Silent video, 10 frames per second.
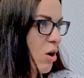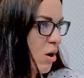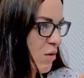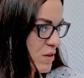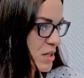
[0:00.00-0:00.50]

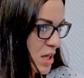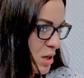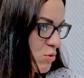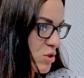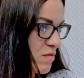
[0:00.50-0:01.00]

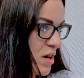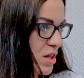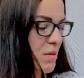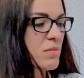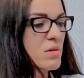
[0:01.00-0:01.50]
oficjalnie
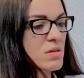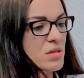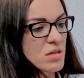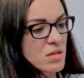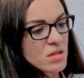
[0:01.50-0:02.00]
używanym z,
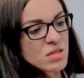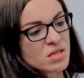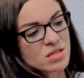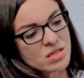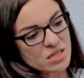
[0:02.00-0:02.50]

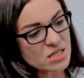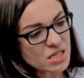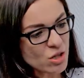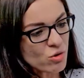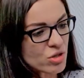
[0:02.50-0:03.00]
z, z
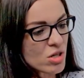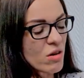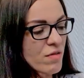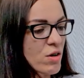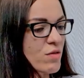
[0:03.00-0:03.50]
tego
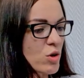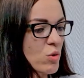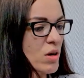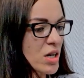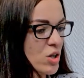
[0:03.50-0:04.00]
docelowego
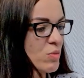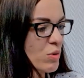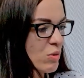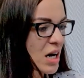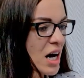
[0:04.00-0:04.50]
wirtualnego
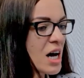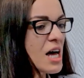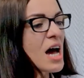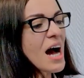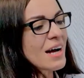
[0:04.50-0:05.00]
biura,
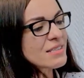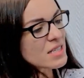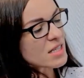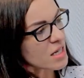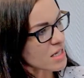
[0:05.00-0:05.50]
a
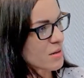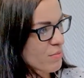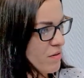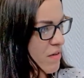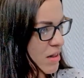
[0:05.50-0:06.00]
nie z adresem
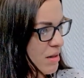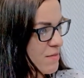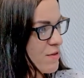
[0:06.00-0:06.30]
prywatnym.